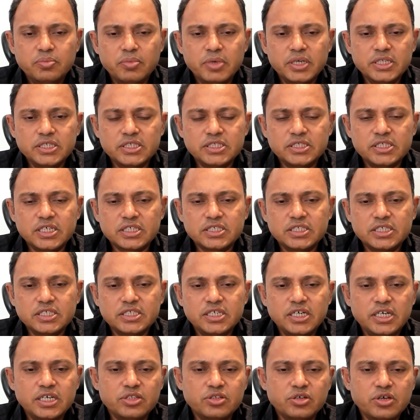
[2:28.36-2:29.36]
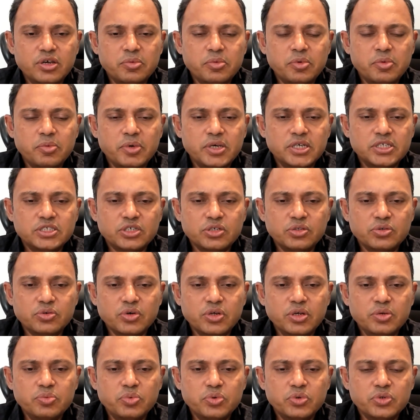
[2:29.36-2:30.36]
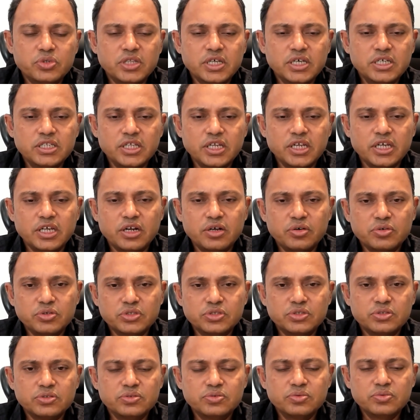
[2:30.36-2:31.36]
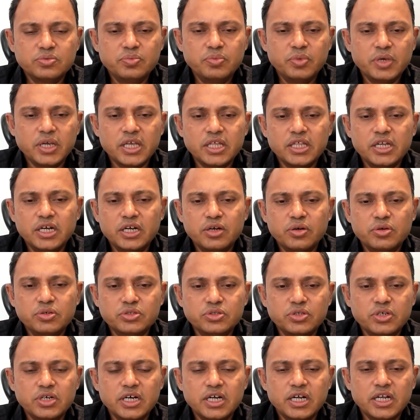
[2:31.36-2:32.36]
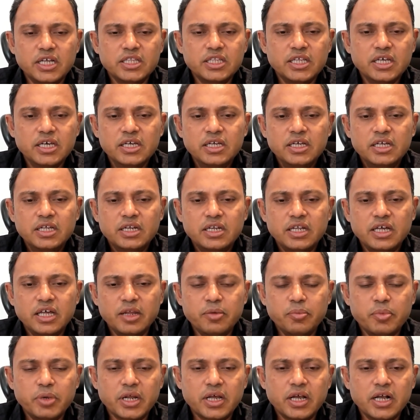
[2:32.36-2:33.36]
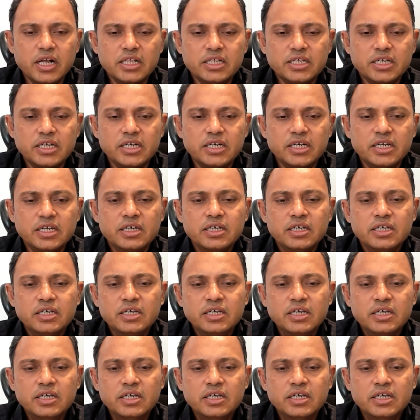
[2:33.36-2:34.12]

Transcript: మంచి సక్సెస్ రేట్తో ఎంఎంబీఎస్ చదువుకొని పూర్తయి తిరిగి రావచ్చు మీకు ఏదైనా డౌట్స్ ఉన్నట్లయితే నా నెంబర్కి కాల్ చేయండి